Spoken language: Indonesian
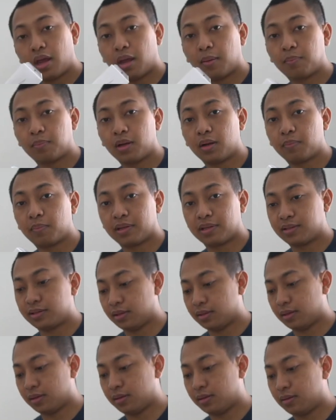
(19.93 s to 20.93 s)
Apple
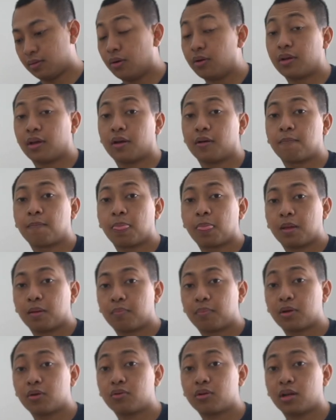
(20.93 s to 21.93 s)
Pencil Oh ya,
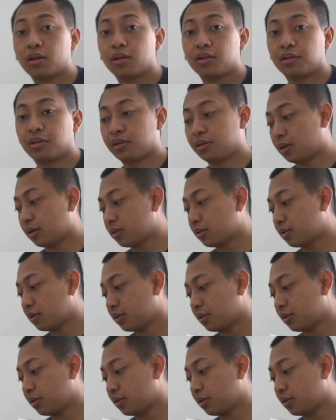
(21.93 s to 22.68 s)
perlu kalian ingat